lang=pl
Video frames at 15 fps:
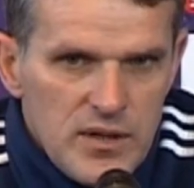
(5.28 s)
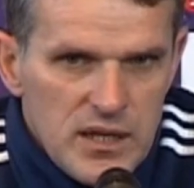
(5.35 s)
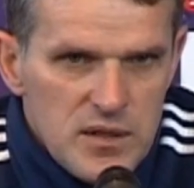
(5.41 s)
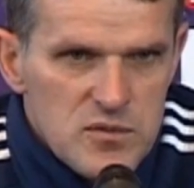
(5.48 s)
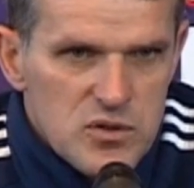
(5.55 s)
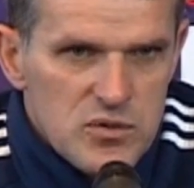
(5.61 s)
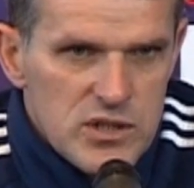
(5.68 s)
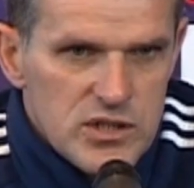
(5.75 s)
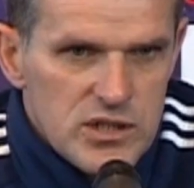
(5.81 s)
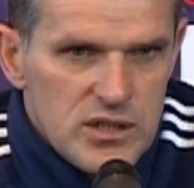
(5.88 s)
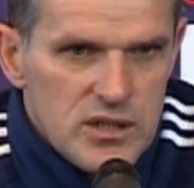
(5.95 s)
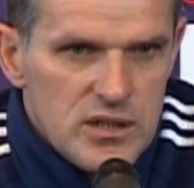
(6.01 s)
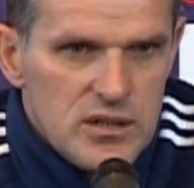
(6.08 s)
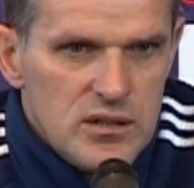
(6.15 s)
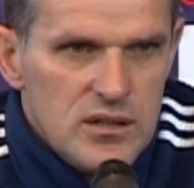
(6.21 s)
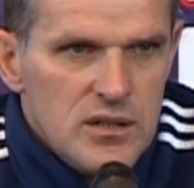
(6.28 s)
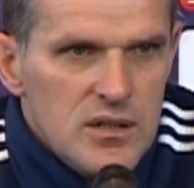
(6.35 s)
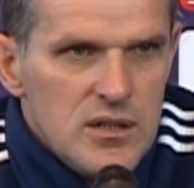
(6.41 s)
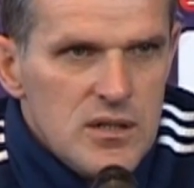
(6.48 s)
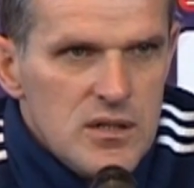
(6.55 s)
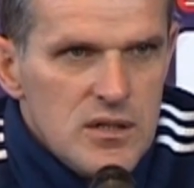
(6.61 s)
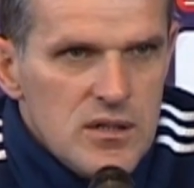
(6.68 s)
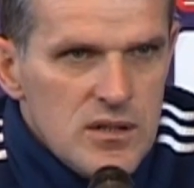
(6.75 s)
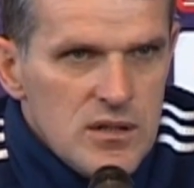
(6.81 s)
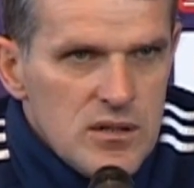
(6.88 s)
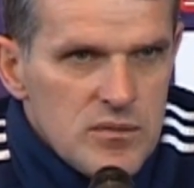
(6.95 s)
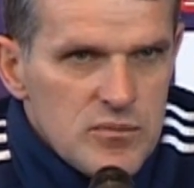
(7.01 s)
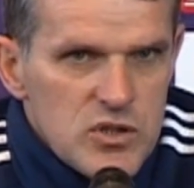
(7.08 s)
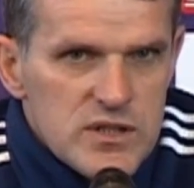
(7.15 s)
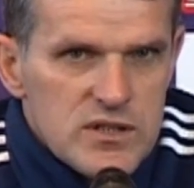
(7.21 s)
w jakim składzie
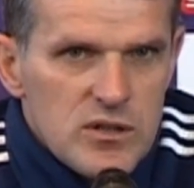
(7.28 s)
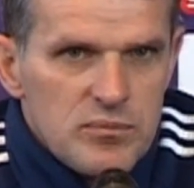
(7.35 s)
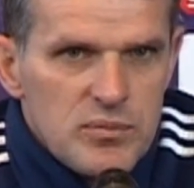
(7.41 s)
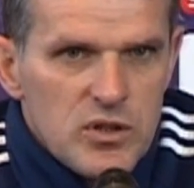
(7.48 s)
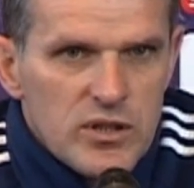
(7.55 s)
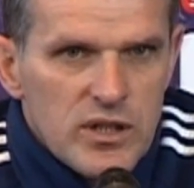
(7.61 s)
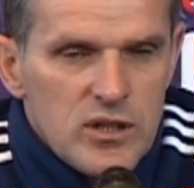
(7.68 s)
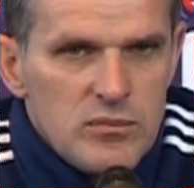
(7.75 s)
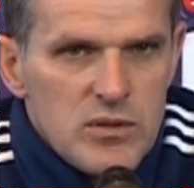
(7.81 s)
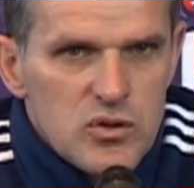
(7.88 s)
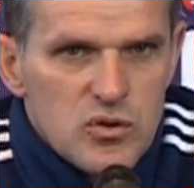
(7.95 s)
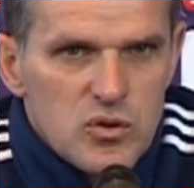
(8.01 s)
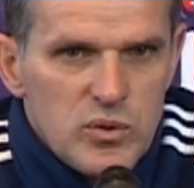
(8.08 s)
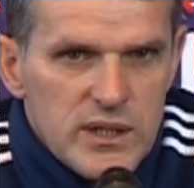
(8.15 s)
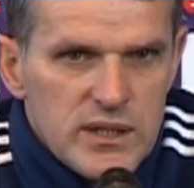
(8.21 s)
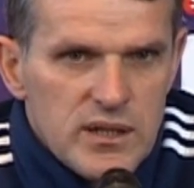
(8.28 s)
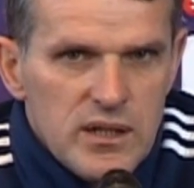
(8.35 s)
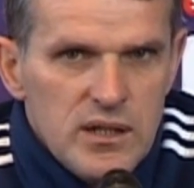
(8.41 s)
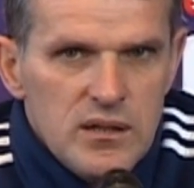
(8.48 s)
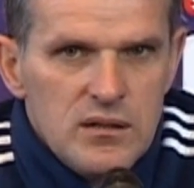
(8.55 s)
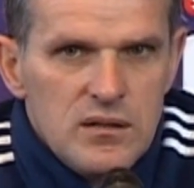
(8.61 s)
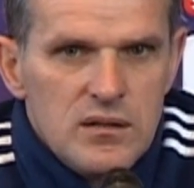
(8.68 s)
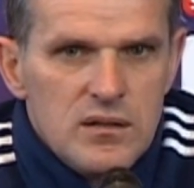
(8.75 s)
przystąpi do tego meczu Twente.